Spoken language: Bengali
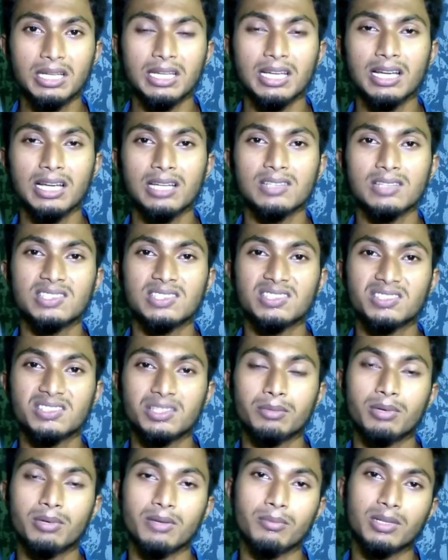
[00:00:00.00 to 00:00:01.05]
এখানে
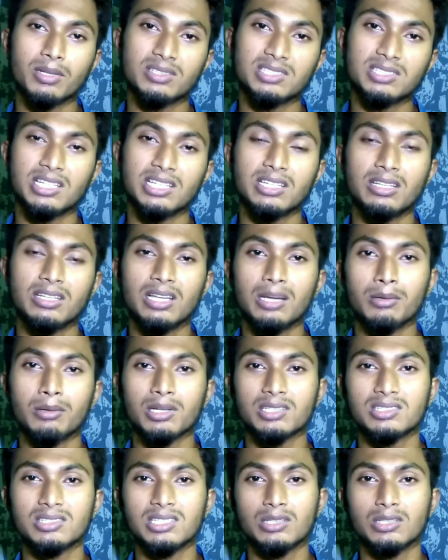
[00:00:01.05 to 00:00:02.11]
সিক্সটি ফ্রেম পার সেকেন্ড দিলে আমার
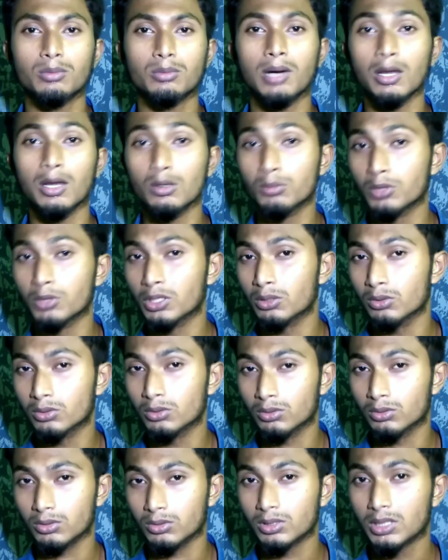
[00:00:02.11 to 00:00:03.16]
কাছে একটু ভালো মনে
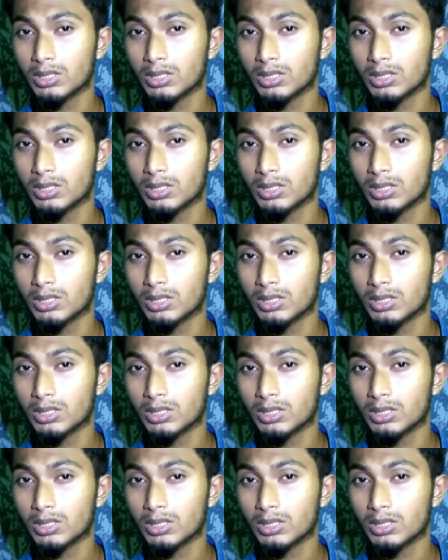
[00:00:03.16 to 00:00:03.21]
হতো